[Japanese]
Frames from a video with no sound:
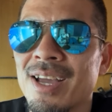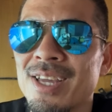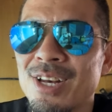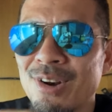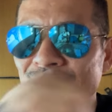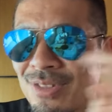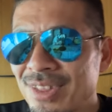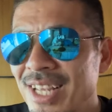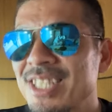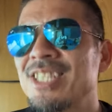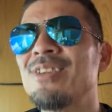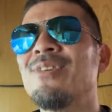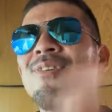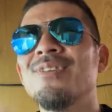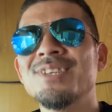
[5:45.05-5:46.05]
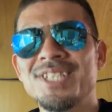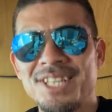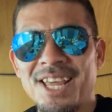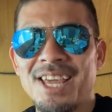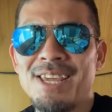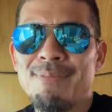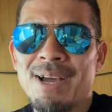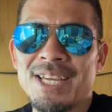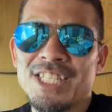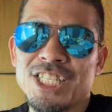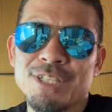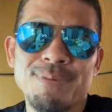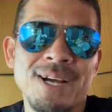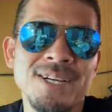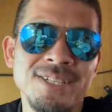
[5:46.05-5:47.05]
いろんな治療をして今
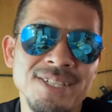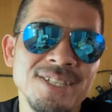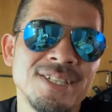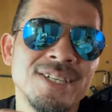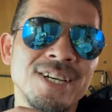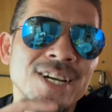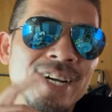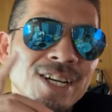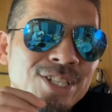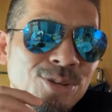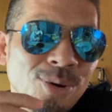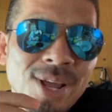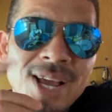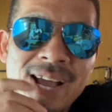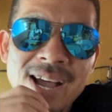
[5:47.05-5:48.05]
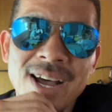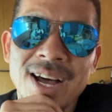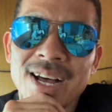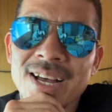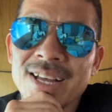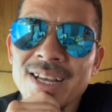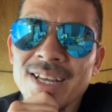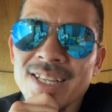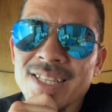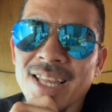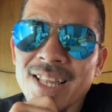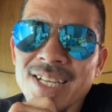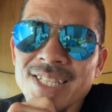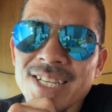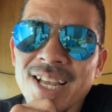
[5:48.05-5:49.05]
一番それが
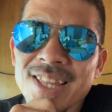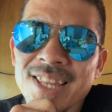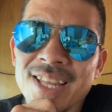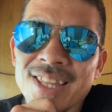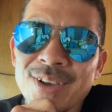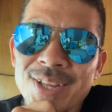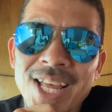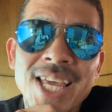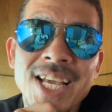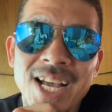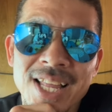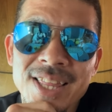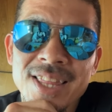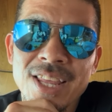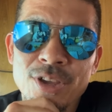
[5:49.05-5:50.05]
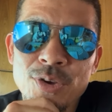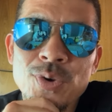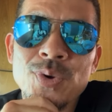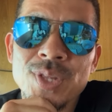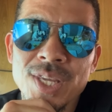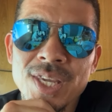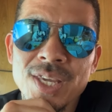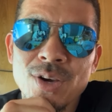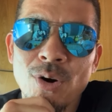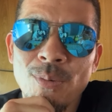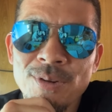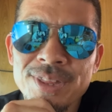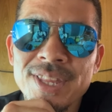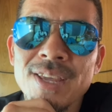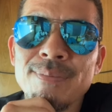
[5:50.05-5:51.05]
正しかったんではないかっていうふうに
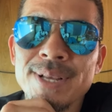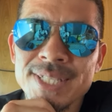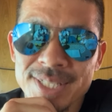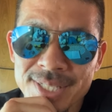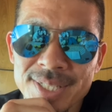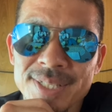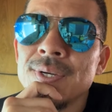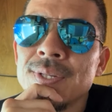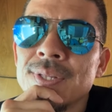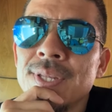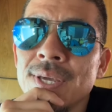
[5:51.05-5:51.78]
思っています。